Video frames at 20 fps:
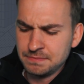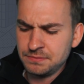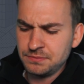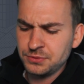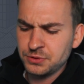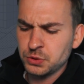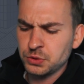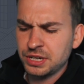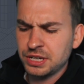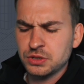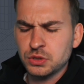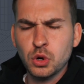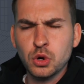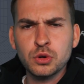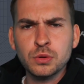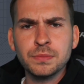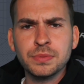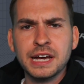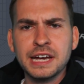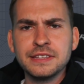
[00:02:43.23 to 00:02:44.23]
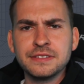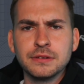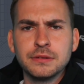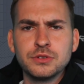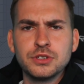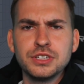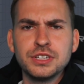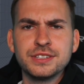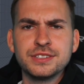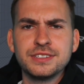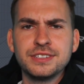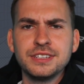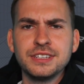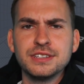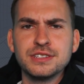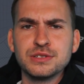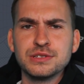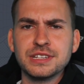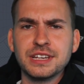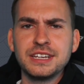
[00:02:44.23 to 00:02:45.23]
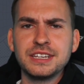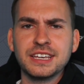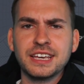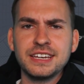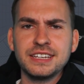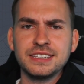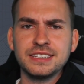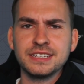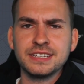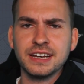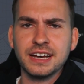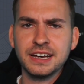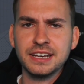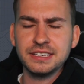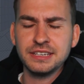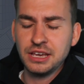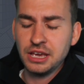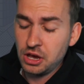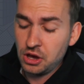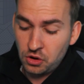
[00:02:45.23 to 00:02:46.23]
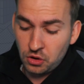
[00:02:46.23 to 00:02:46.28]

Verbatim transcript: hm, so der Tokenpreis von GST ist uns eigentlich recht egal.